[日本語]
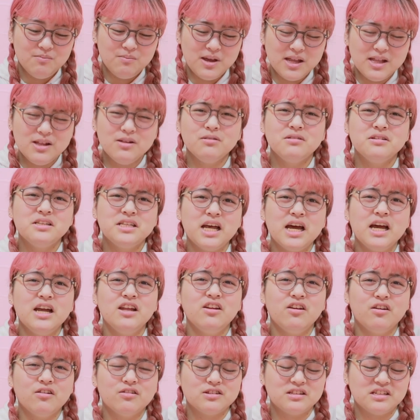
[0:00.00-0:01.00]
めんどくさい
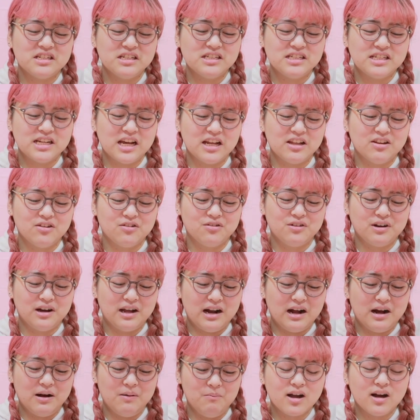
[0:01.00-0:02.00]
のよ小さい時か
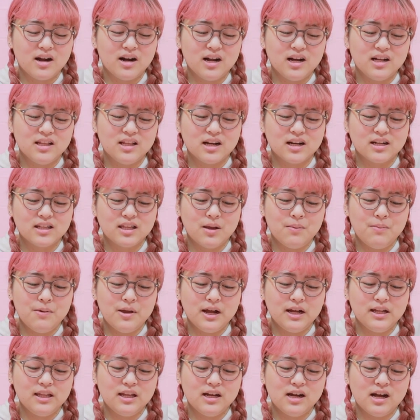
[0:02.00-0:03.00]
らだからなんか食
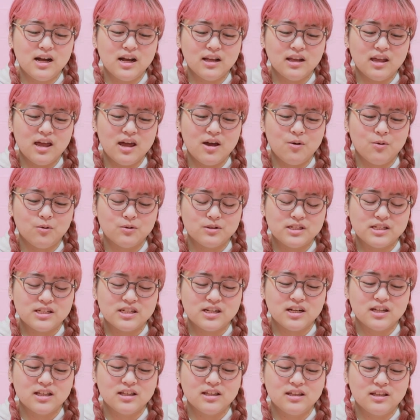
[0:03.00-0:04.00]
べ方が結構
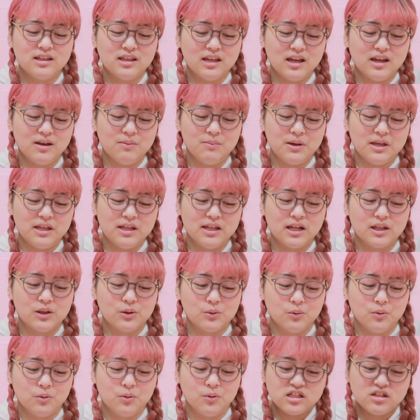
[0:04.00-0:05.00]
違ってみんな
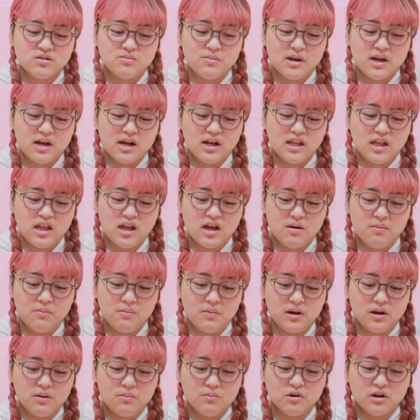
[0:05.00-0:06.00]
と爪がねあん
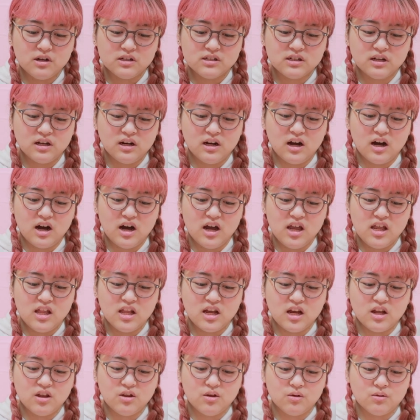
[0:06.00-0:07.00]
まり昔から生え
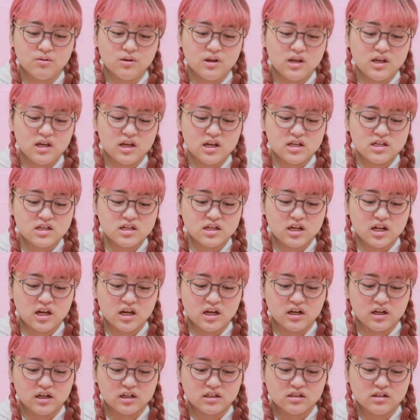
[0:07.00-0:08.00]
ないのよ人間じゃな
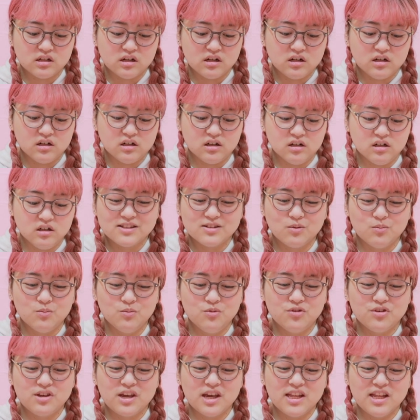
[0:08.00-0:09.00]
いからさすごい
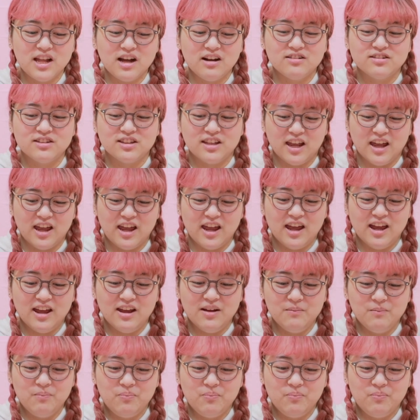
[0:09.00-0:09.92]
抜けなくて